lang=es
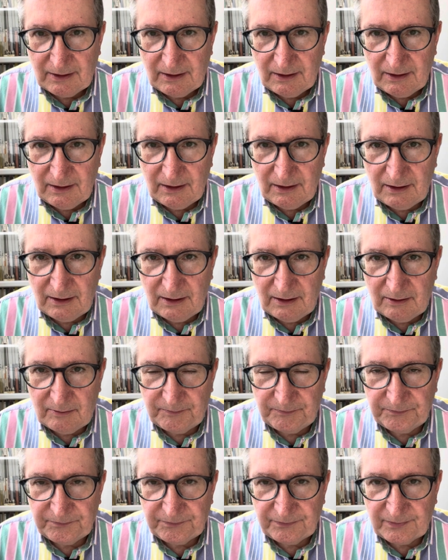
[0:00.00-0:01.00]
Eh,
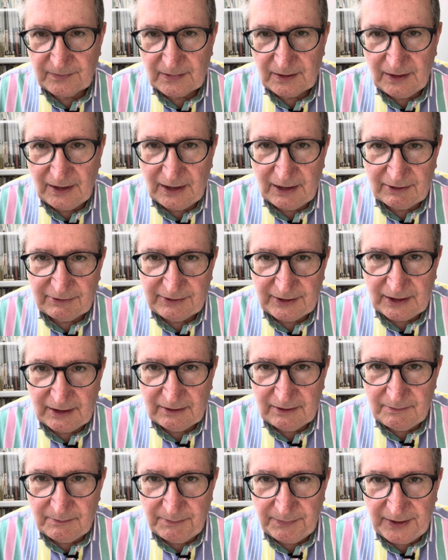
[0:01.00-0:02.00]
el azar
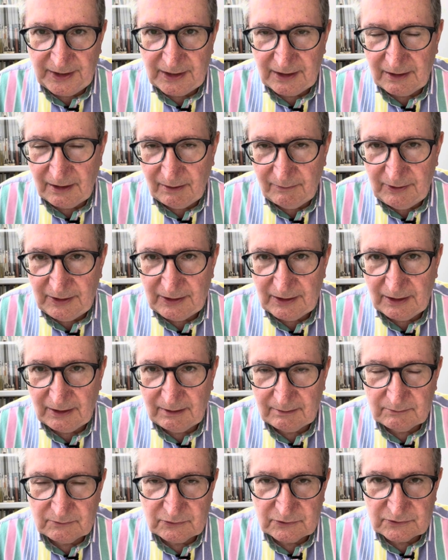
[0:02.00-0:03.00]
impera en la vida
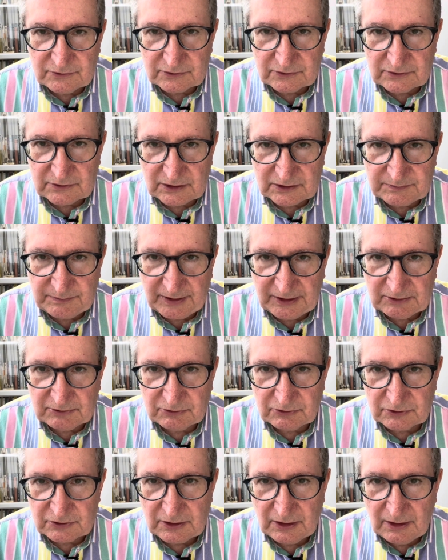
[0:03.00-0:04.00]
en muchos
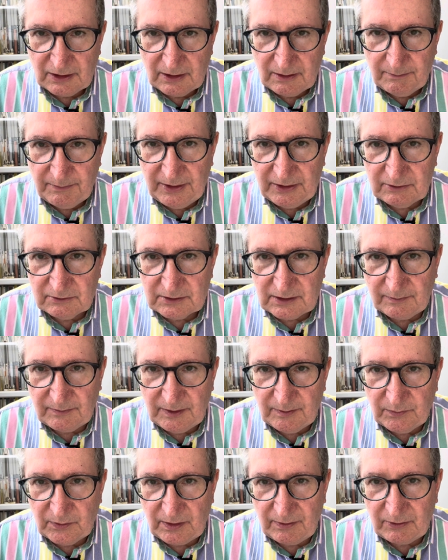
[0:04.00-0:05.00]
aspectos, pero
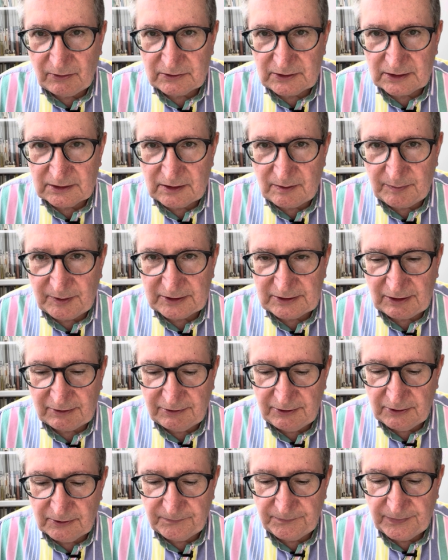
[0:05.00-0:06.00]
también puede haber otra
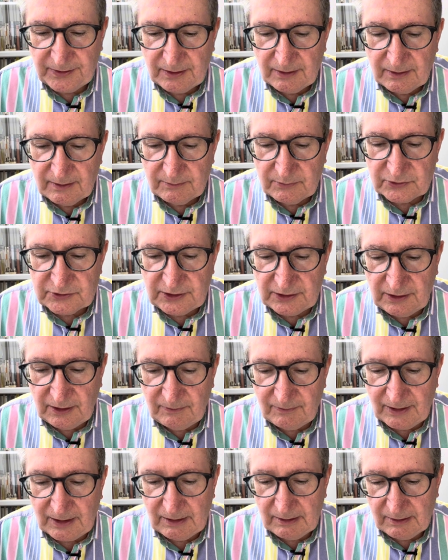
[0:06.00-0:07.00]
interpretación
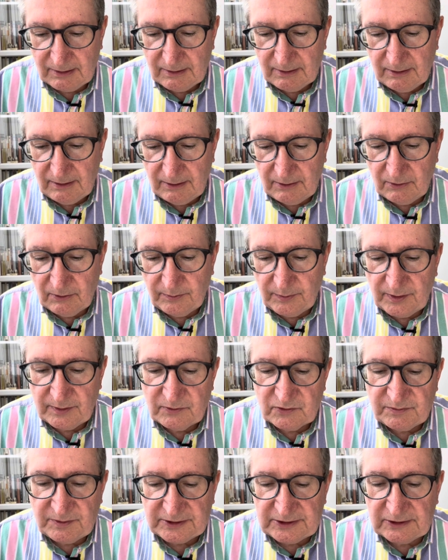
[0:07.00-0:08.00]
positiva eh, no
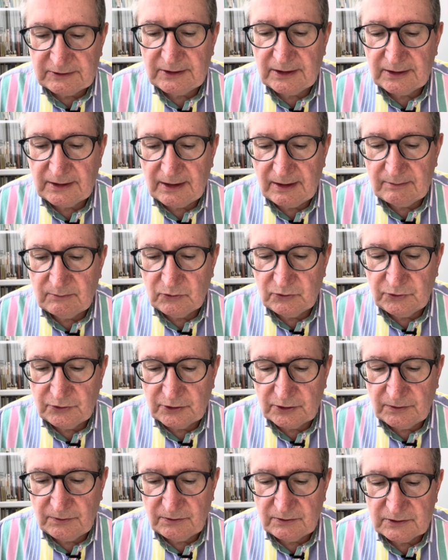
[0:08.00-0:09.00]
podemos pretender que el
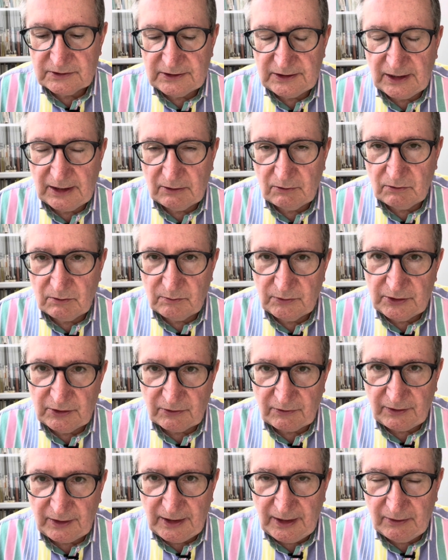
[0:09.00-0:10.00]
mundo sea algo muy
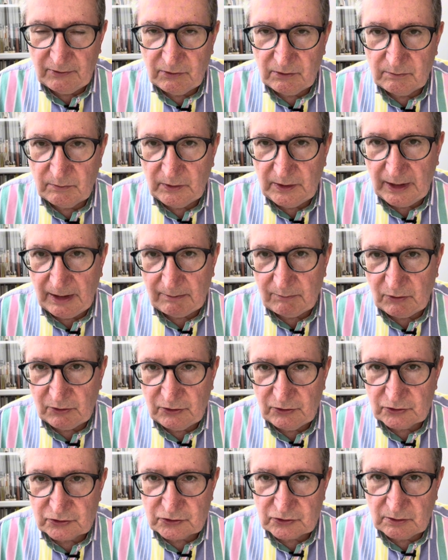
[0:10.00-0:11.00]
ordenado, muy
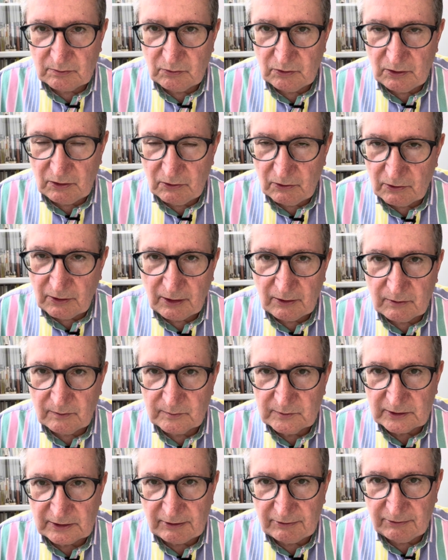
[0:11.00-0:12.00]
armonioso, muy lógico,
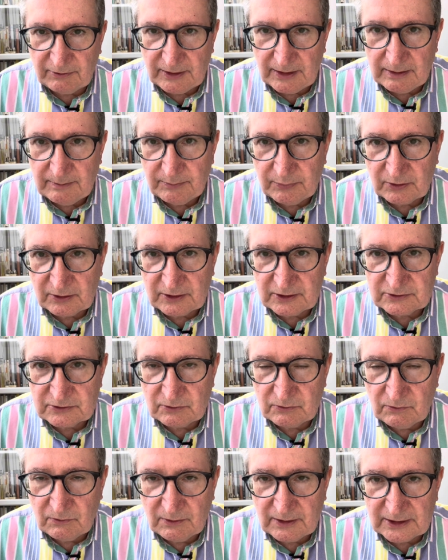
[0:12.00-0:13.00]
muy racional, porque eso
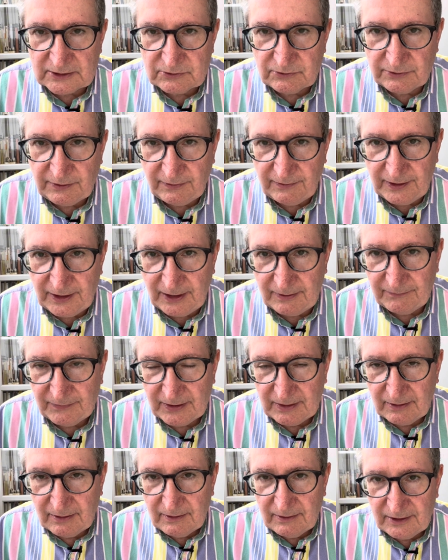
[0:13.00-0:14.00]
nunca sucederá.
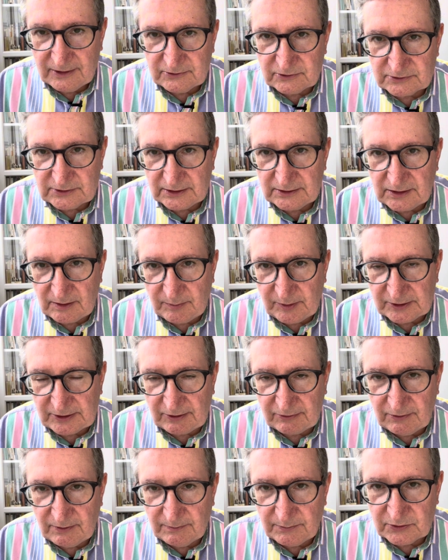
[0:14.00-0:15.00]
Es otra
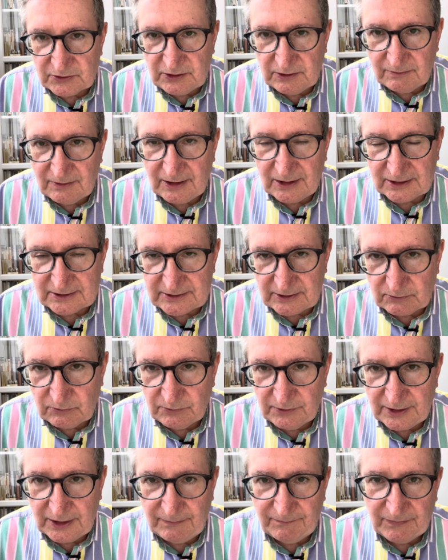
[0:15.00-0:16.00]
interpretación posible, la
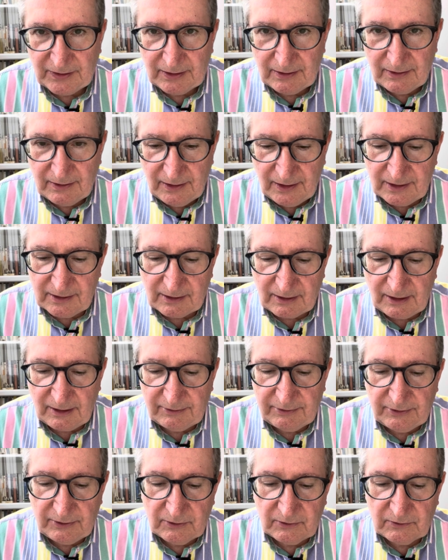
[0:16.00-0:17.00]
segunda, en
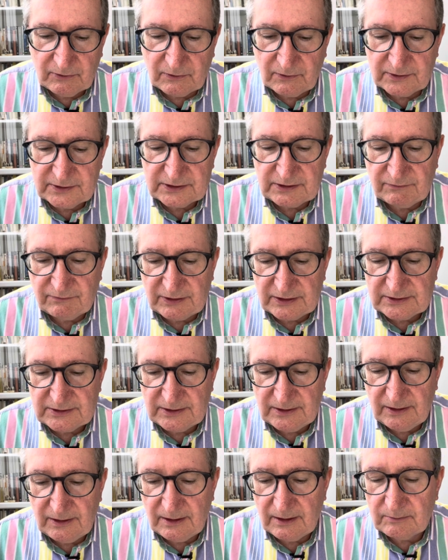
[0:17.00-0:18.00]
relación con esta
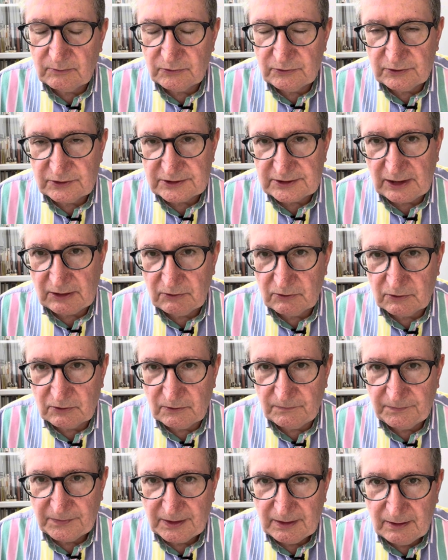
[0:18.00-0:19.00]
frase, el mundo está
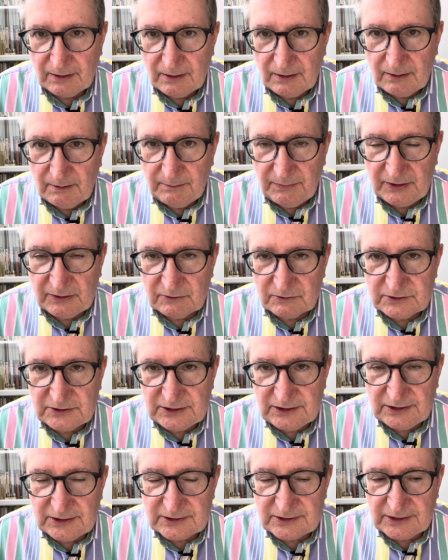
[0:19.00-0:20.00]
loco. Pero
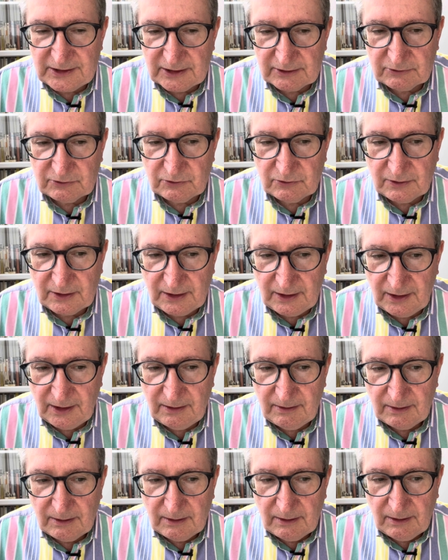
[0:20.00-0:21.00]
sí es cierto
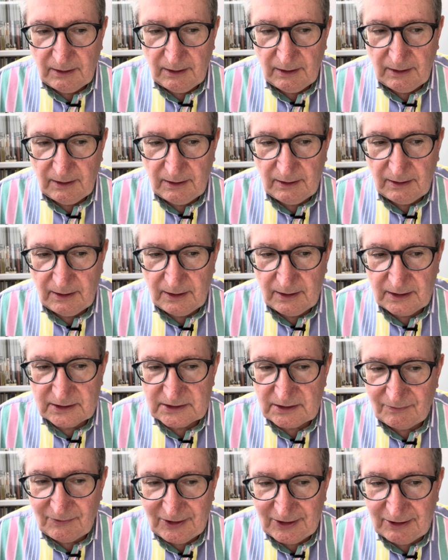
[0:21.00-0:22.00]
que eh,
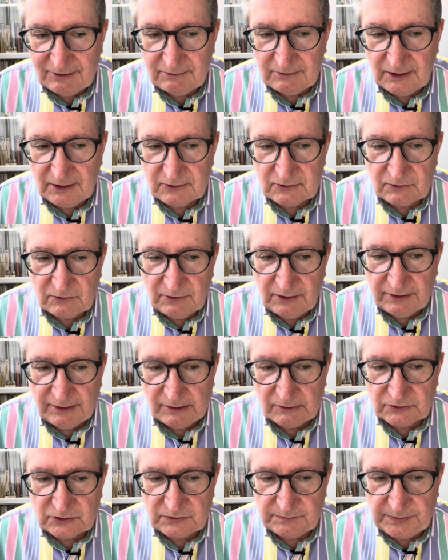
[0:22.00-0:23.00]
es evidente, y eso lo dicen
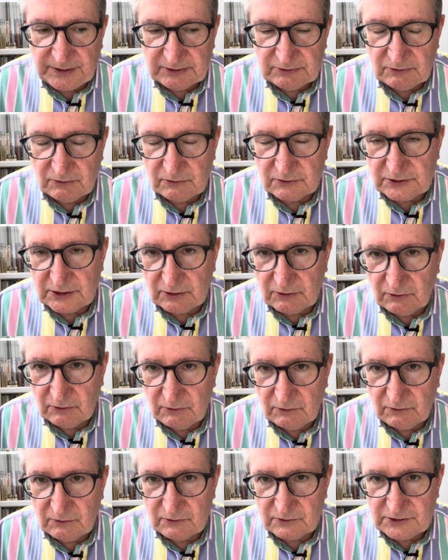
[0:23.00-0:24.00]
los expertos, los
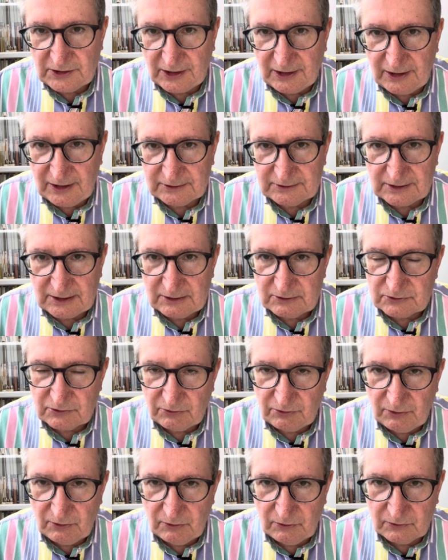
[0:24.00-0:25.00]
psicólogos, los psiquiatras, los
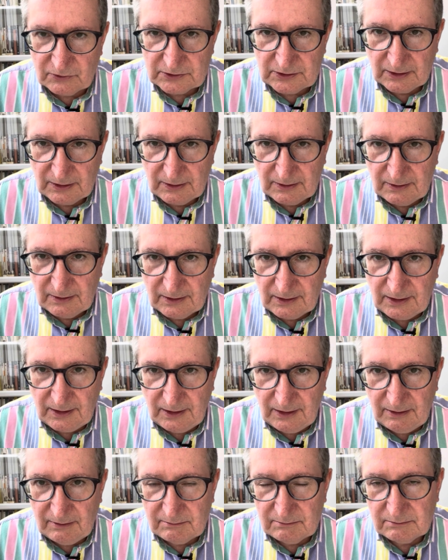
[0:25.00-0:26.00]
sociólogos,
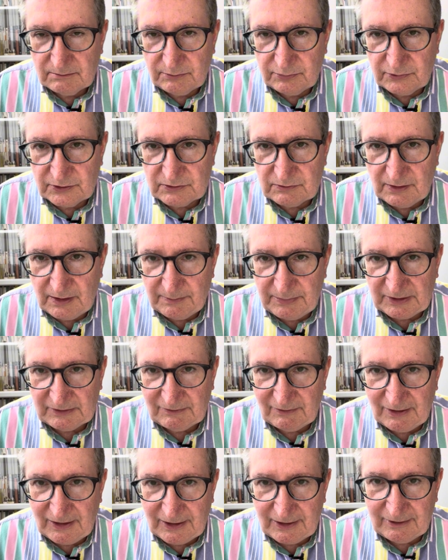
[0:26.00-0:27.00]
que pues una
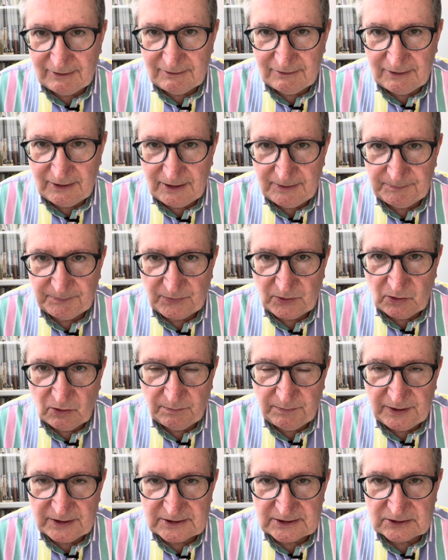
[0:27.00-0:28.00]
parte de la gente
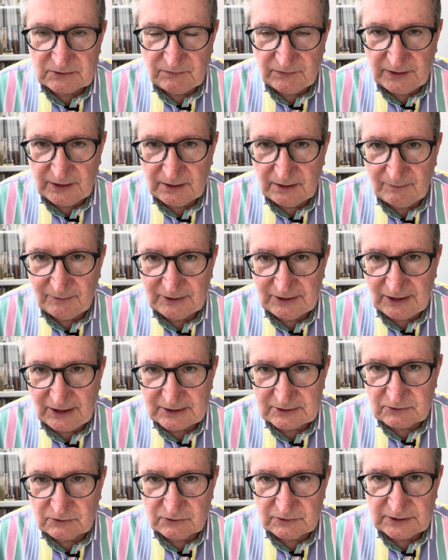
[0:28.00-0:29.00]
no piensa suficientemente
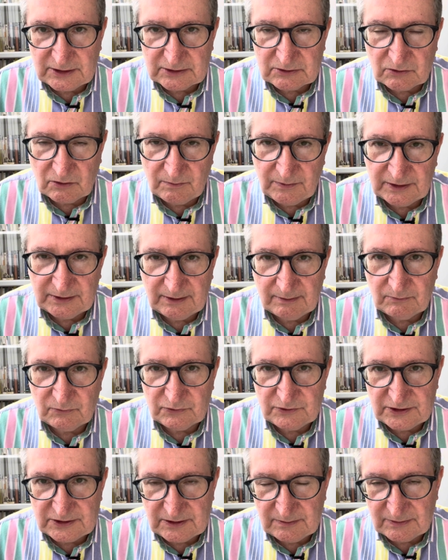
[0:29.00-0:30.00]
las cosas, comete
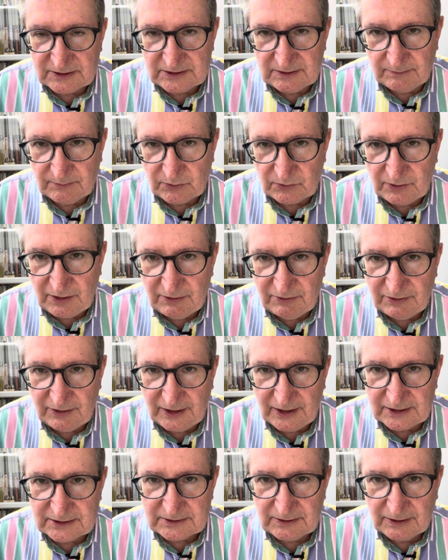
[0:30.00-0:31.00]
muchísimas
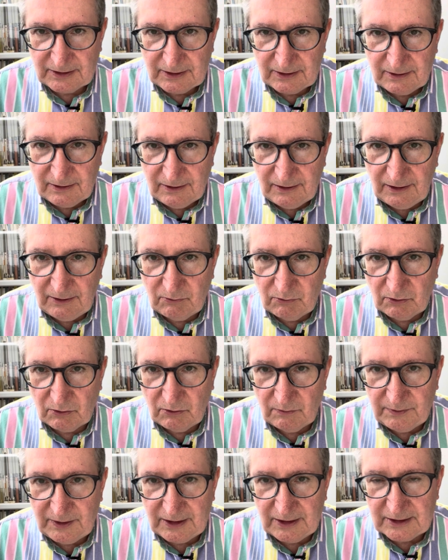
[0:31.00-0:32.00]
imprudencias y
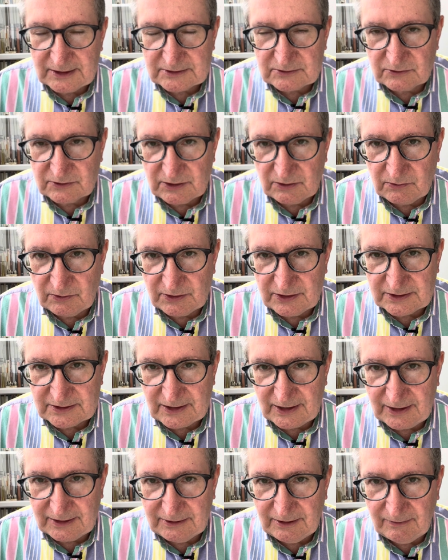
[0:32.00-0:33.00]
luego vienen las consecuencias
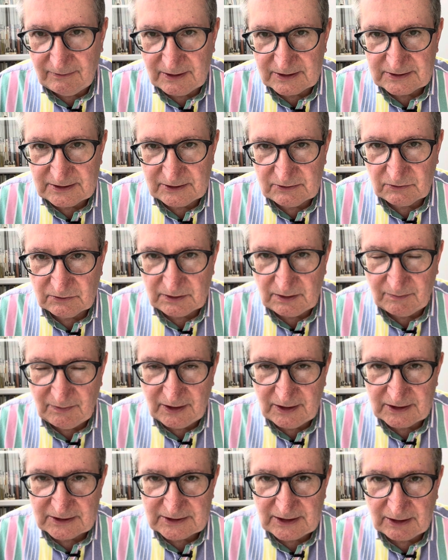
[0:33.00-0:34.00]
negativas. Eso
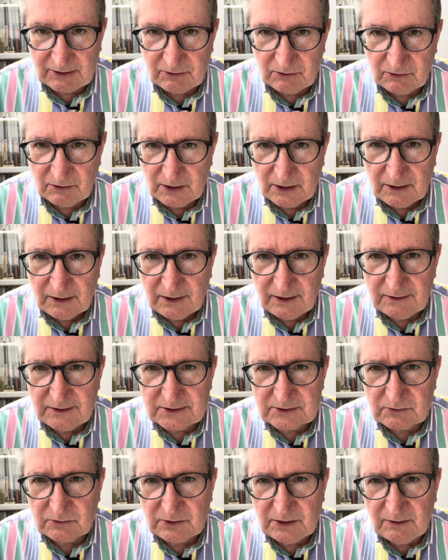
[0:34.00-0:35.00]
también es algo
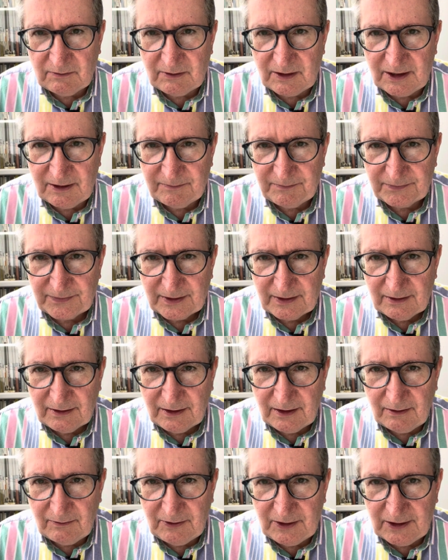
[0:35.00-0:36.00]
indiscutible
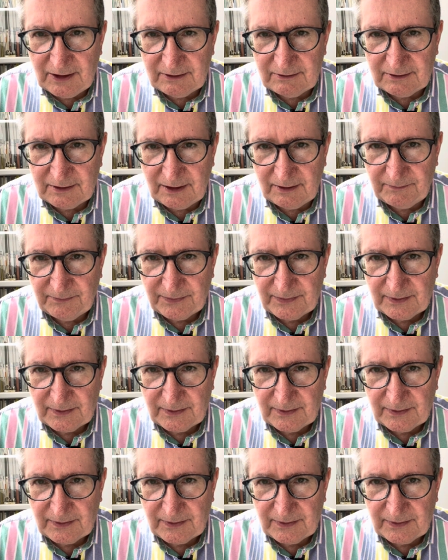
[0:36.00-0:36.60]
y evidente